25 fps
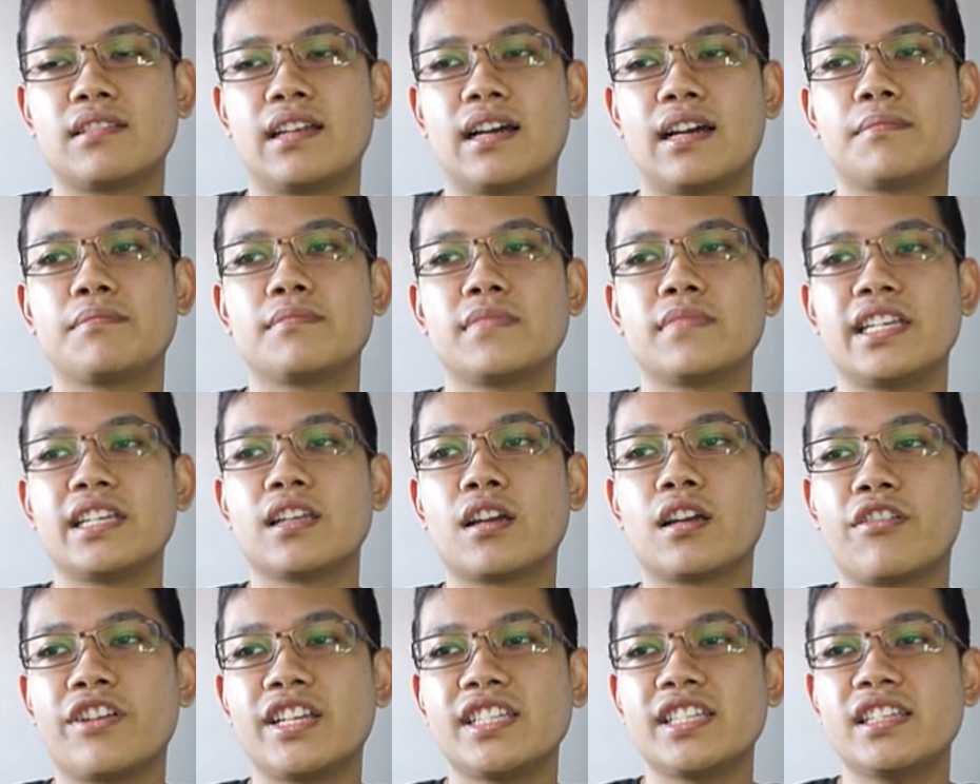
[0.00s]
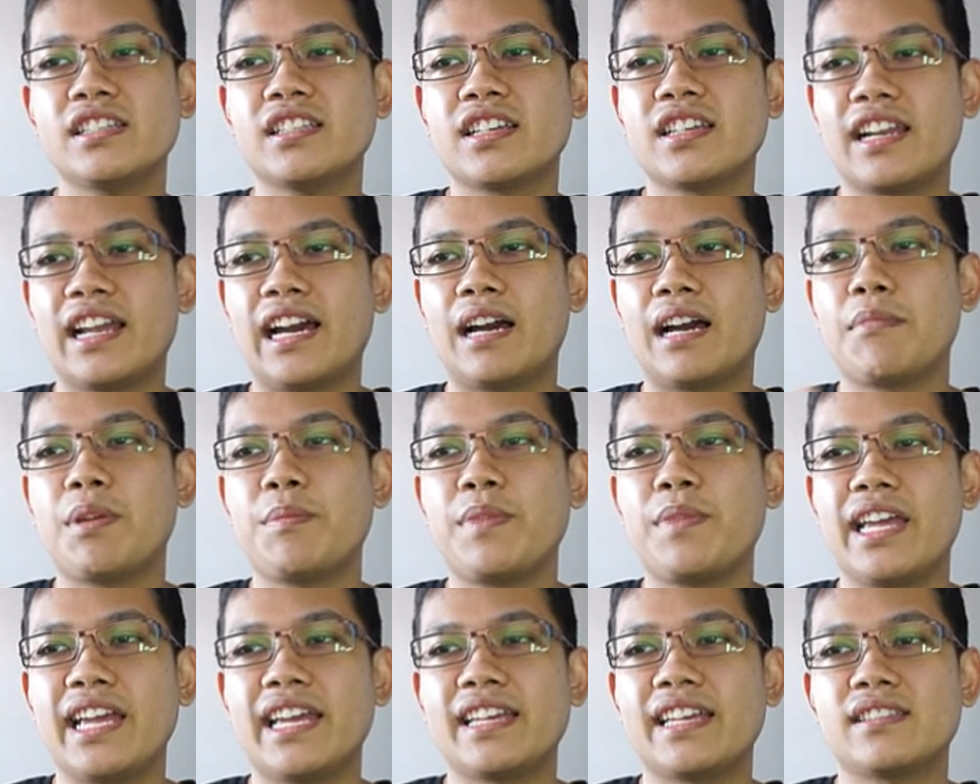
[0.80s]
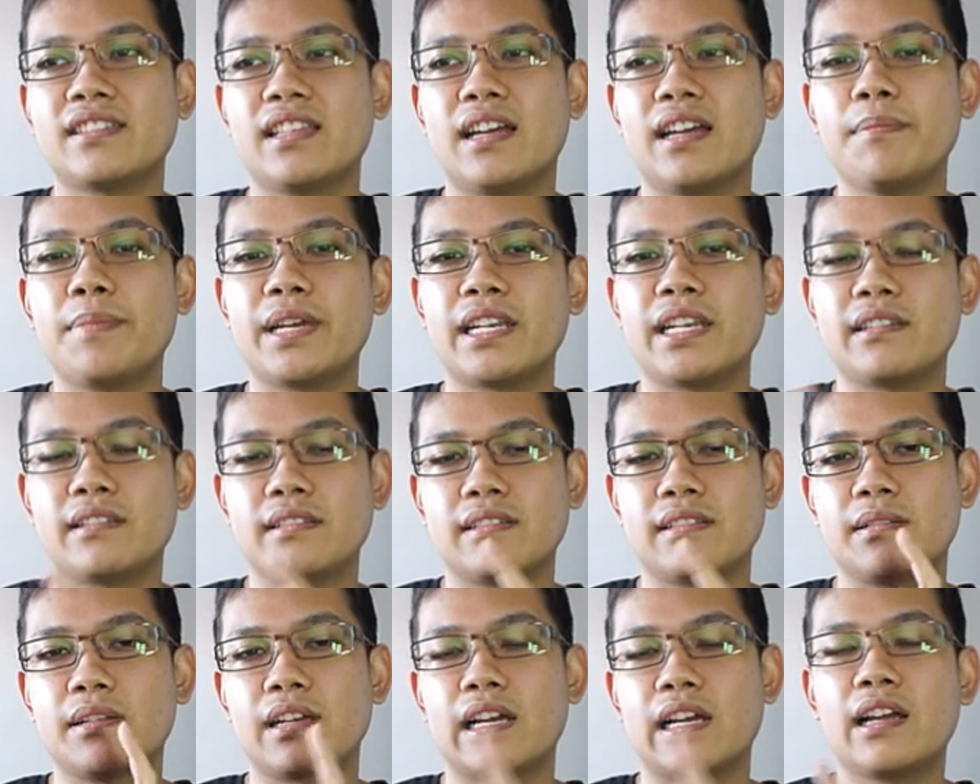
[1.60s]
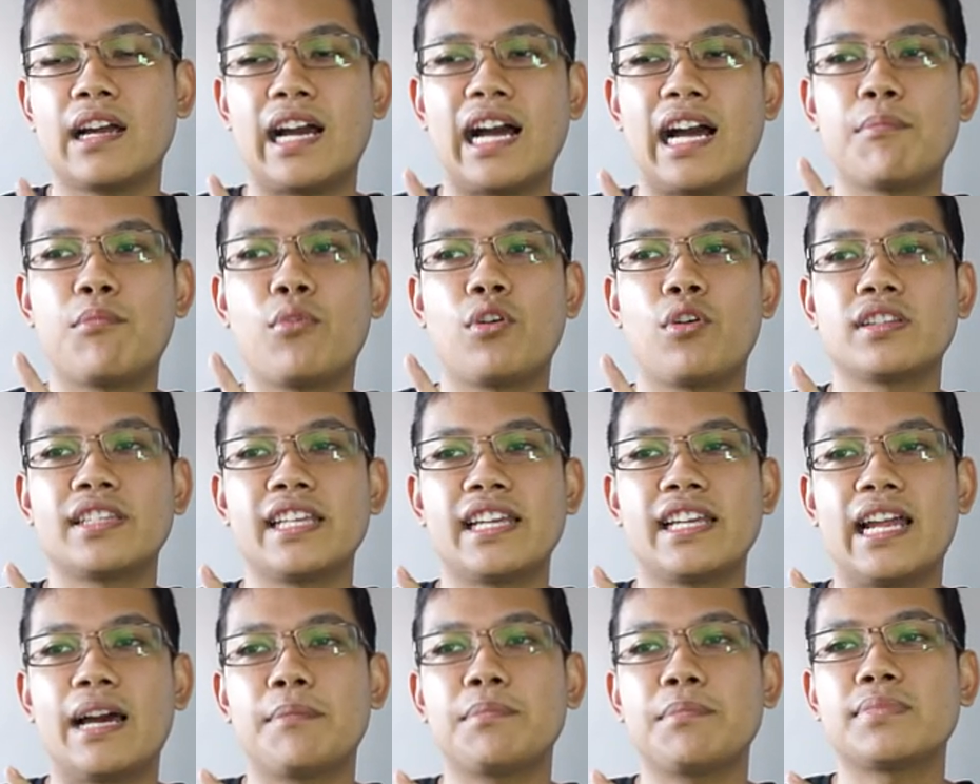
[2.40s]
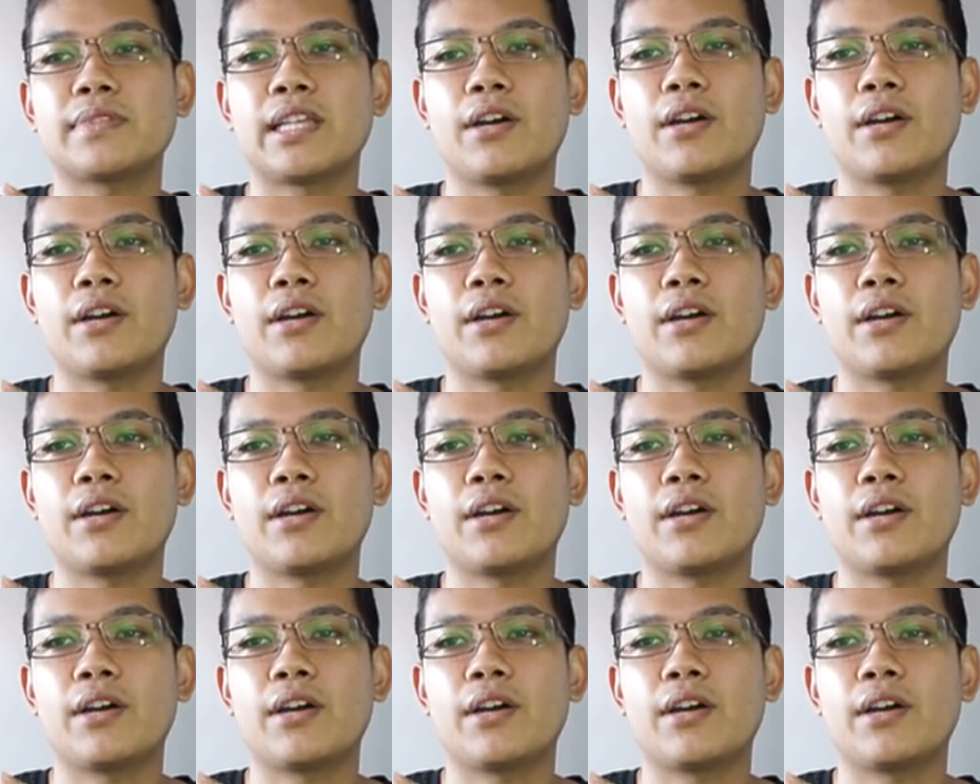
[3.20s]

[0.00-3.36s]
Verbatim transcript: นะครับ increase เฉยๆนะครับ ไม่มี s ถ้าเป็นคำปกตินะครับ